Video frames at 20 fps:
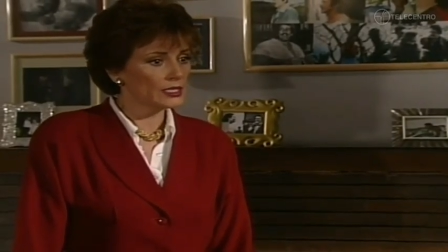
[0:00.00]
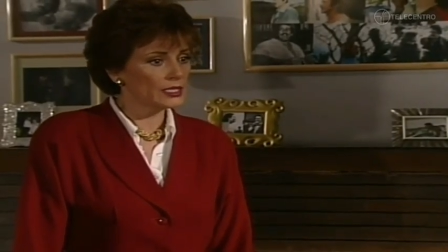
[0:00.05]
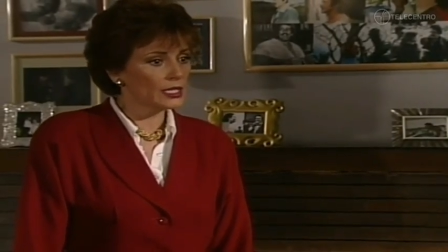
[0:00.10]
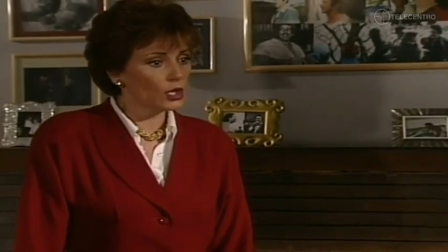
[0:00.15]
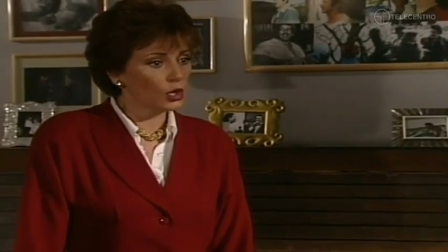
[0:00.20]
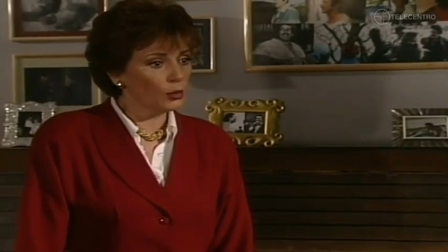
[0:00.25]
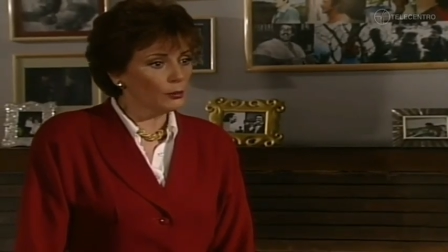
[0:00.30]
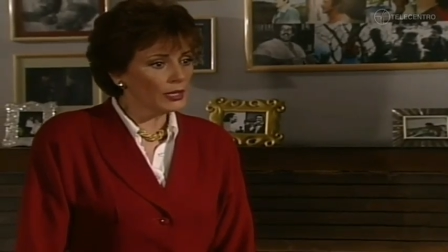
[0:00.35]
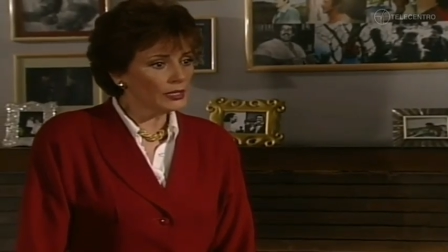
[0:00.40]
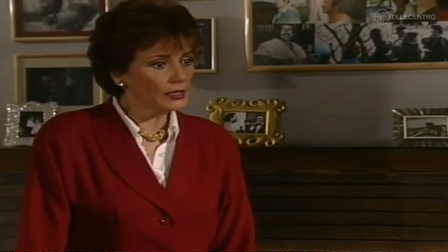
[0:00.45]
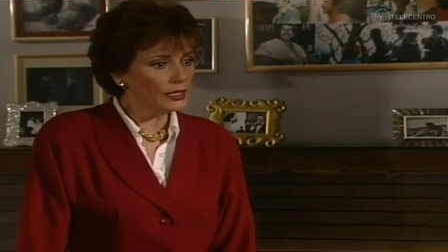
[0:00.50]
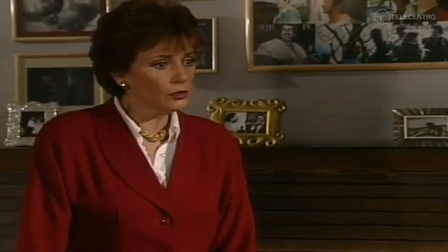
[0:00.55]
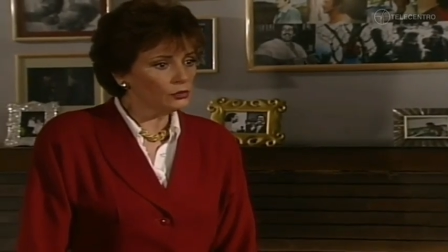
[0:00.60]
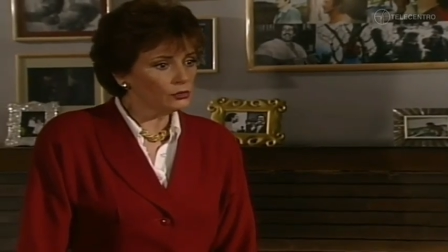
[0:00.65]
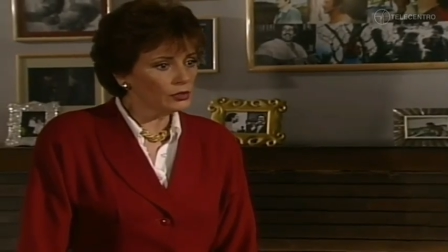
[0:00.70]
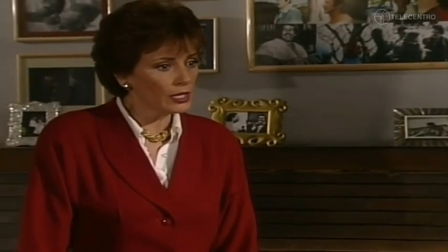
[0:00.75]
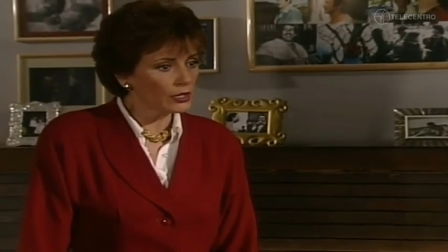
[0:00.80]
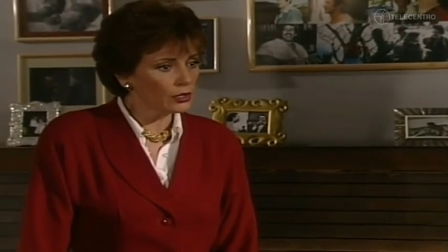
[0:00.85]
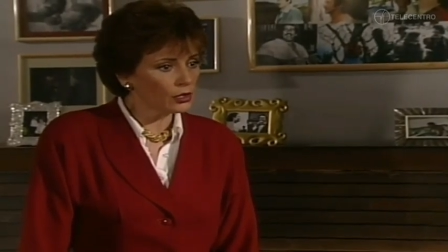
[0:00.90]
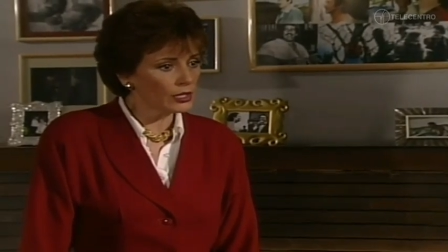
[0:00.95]
si cometen
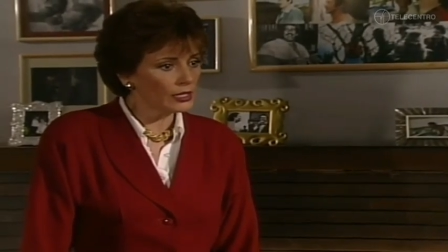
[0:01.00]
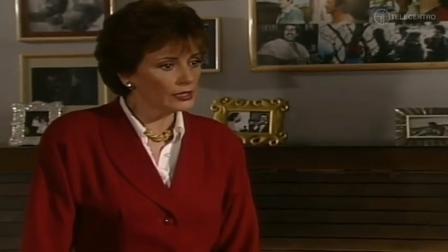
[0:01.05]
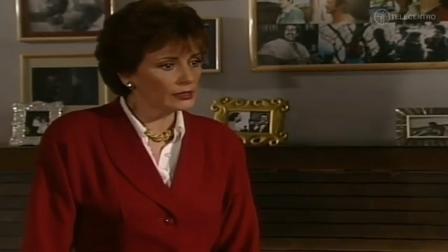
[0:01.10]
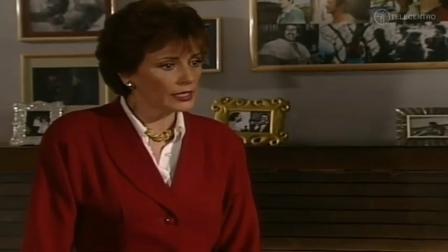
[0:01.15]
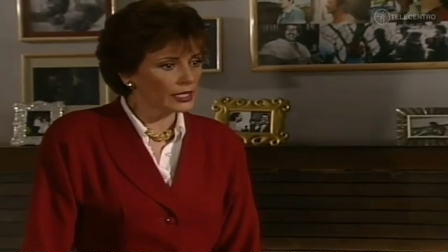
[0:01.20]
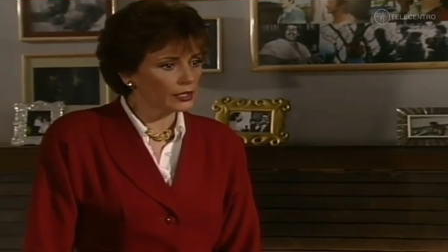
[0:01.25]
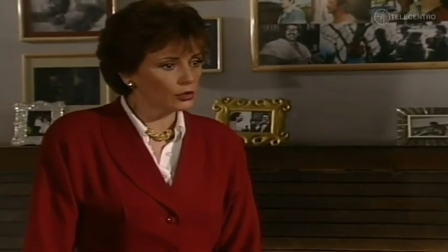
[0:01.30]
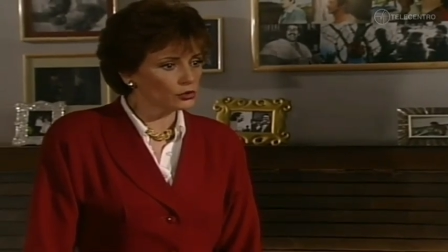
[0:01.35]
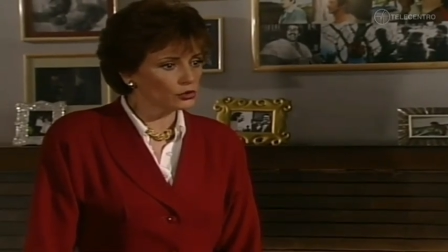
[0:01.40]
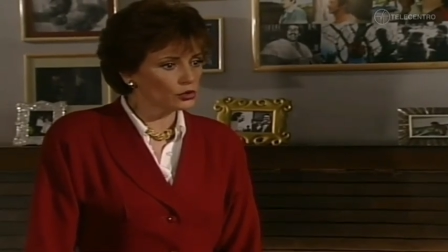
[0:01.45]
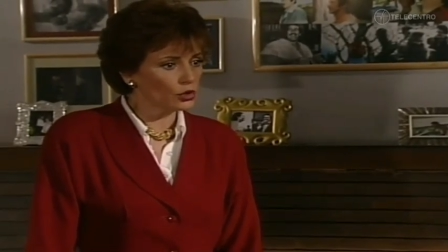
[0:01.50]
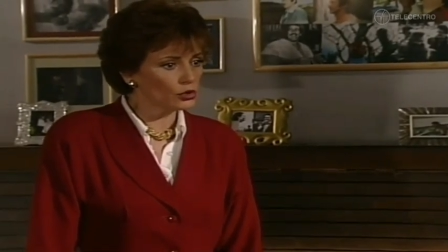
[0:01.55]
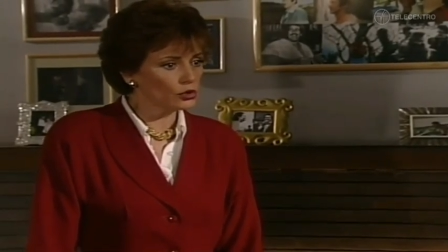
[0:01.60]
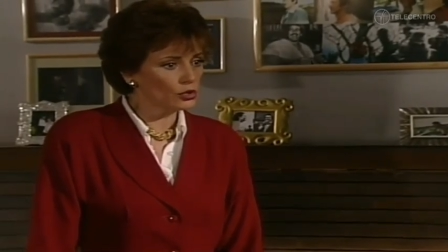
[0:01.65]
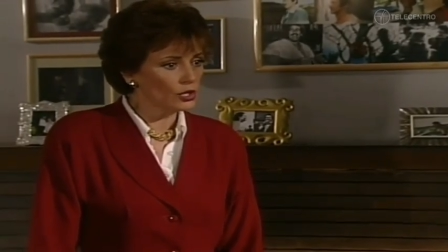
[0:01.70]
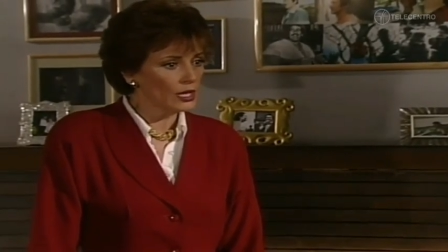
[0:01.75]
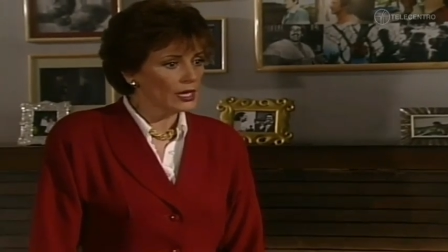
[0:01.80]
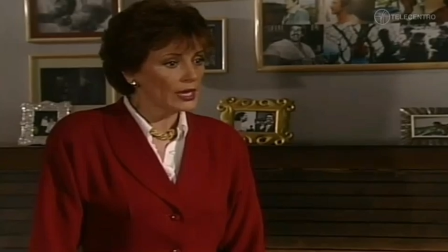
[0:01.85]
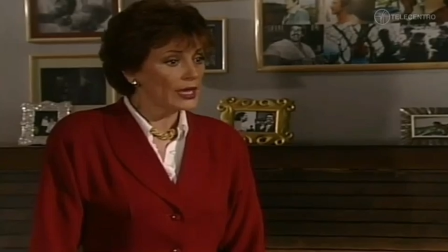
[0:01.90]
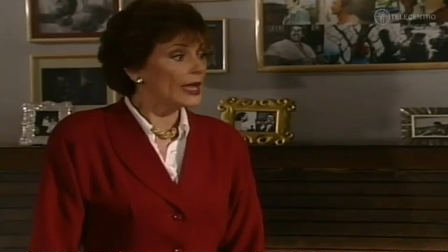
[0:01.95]
un error entre los
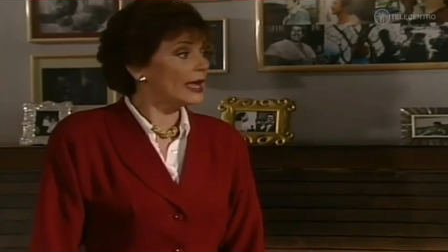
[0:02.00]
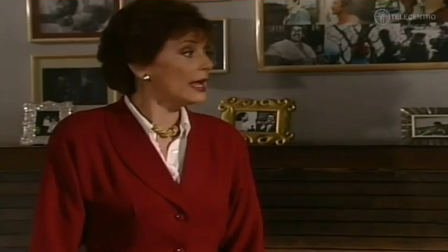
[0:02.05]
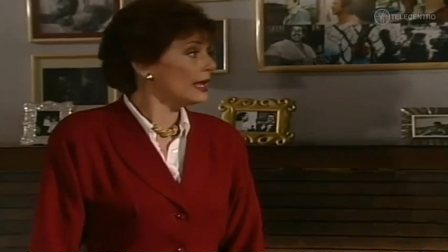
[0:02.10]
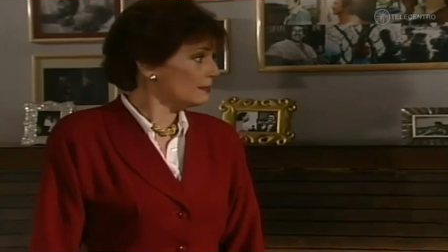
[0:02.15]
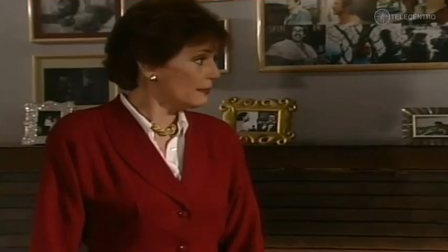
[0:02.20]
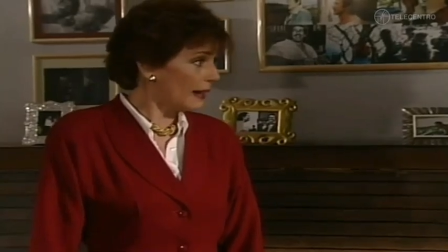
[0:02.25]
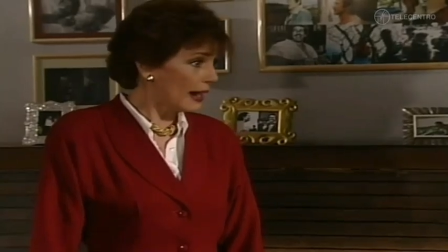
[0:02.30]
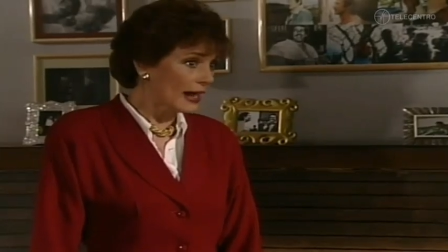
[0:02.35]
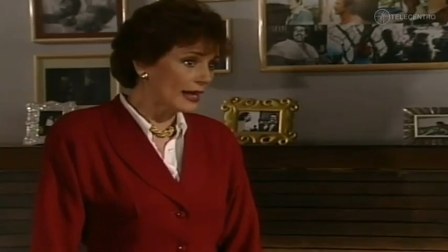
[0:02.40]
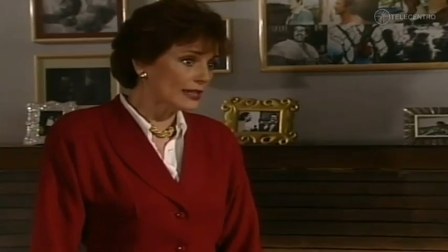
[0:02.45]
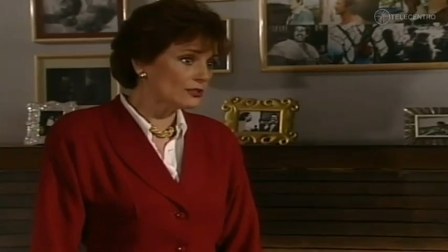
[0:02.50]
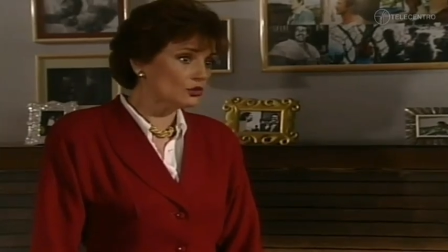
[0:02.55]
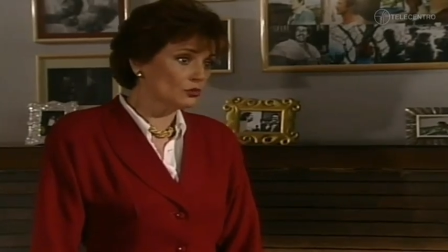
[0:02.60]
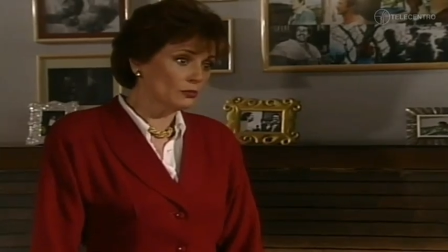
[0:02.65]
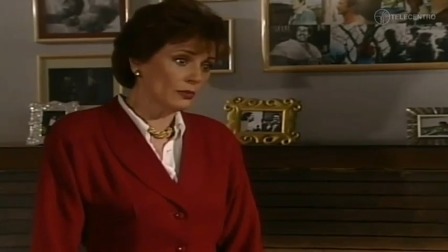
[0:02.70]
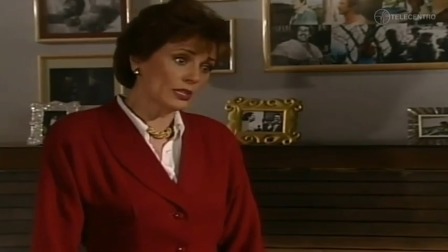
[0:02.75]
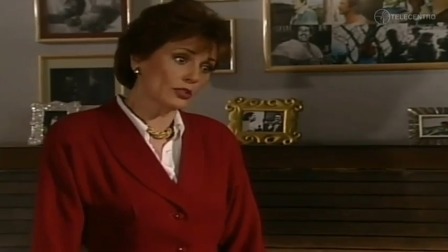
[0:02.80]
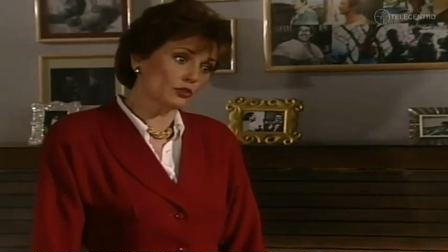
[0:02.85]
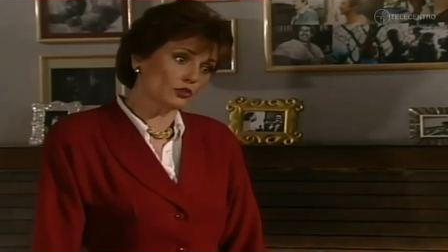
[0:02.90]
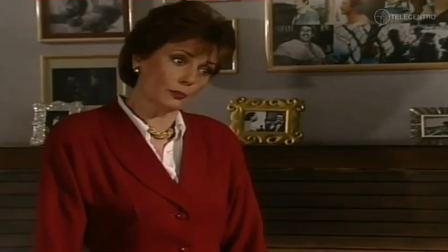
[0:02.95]
dos, él va a
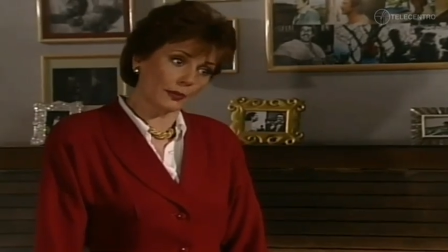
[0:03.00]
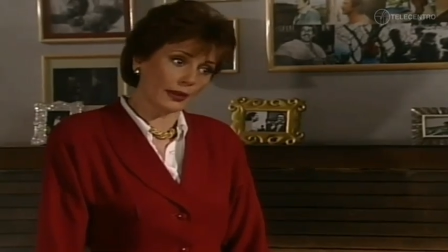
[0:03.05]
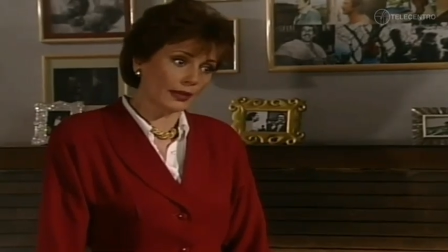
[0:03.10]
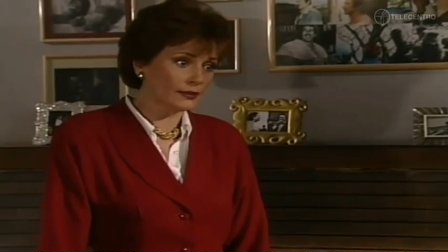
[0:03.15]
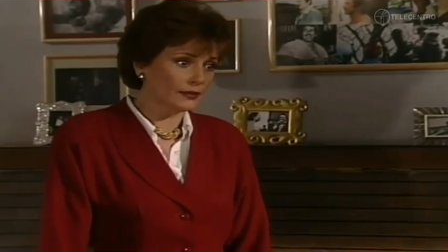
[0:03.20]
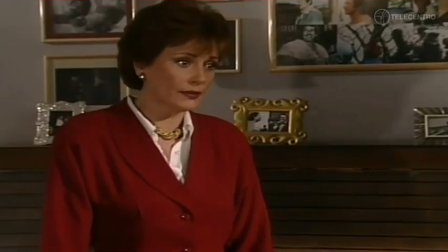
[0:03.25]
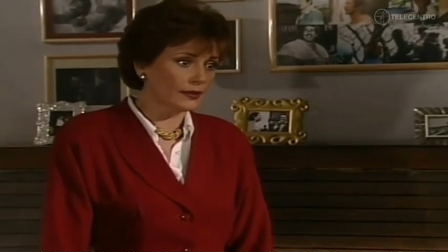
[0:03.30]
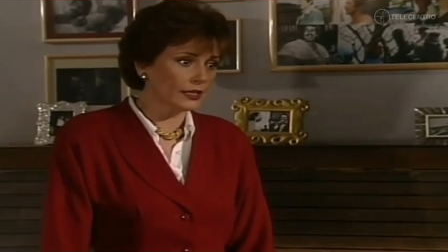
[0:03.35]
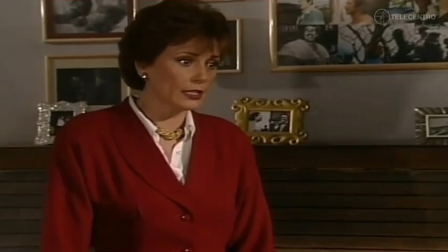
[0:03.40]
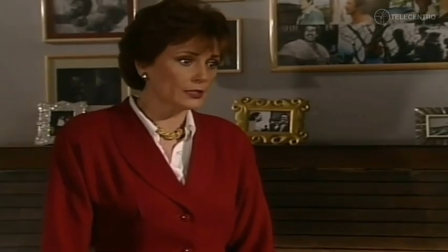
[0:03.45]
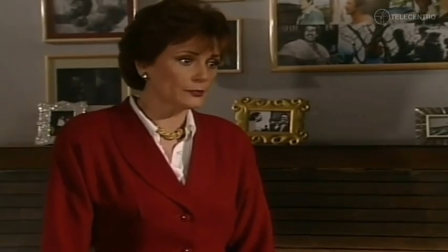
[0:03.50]
asumir su parte de